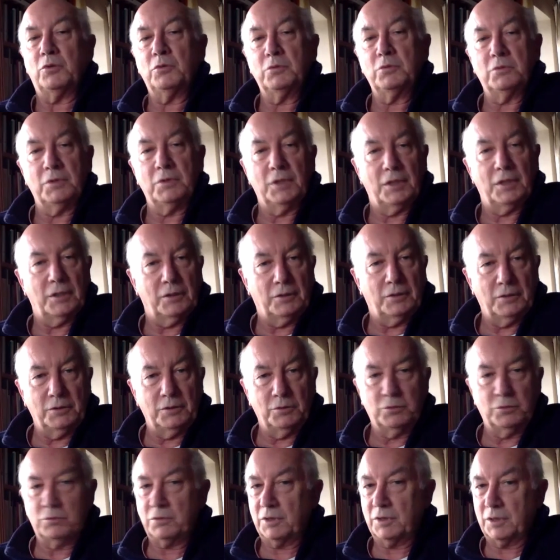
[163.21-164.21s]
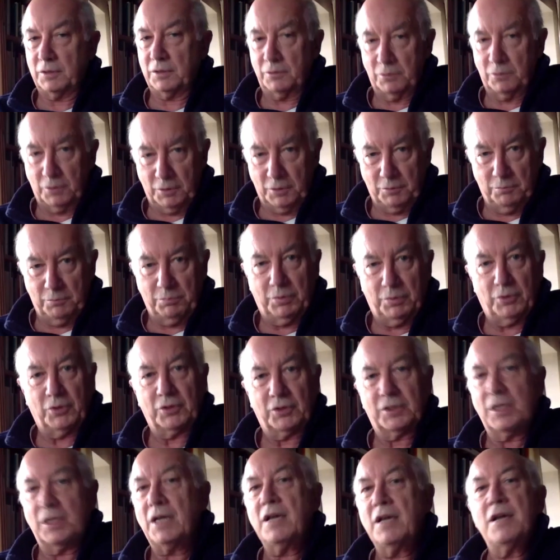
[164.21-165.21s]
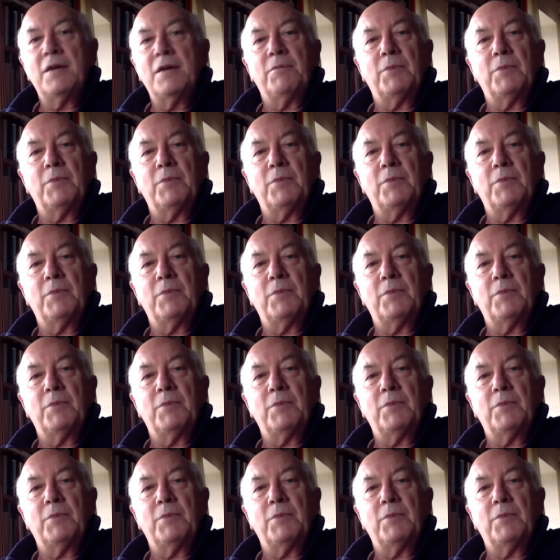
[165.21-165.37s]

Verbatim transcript: utile o inutile, non importa,